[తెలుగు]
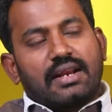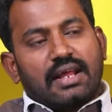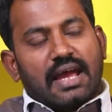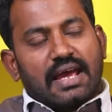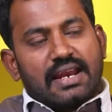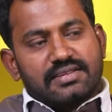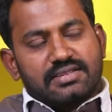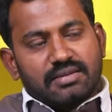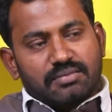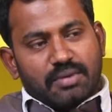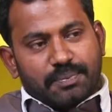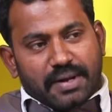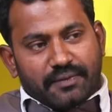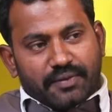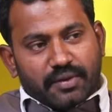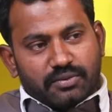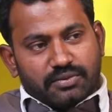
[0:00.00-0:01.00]
రాయలసీమ
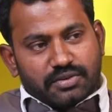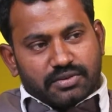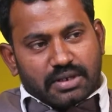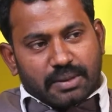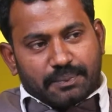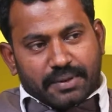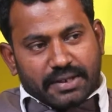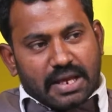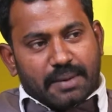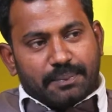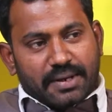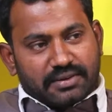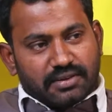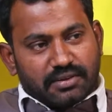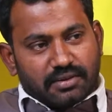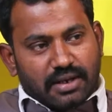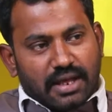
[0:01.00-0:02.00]
ప్రాంతం నుంచి వచ్చిన
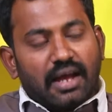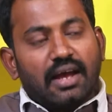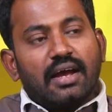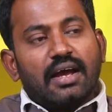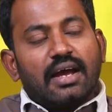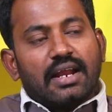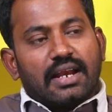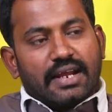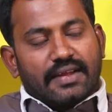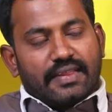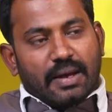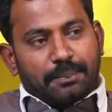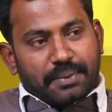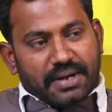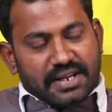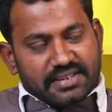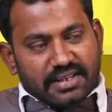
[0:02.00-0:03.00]
ప్రజాప్రతినిధుల లేదా
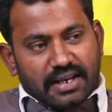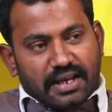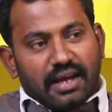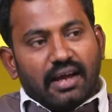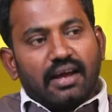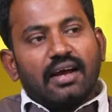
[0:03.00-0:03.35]
ప్రజల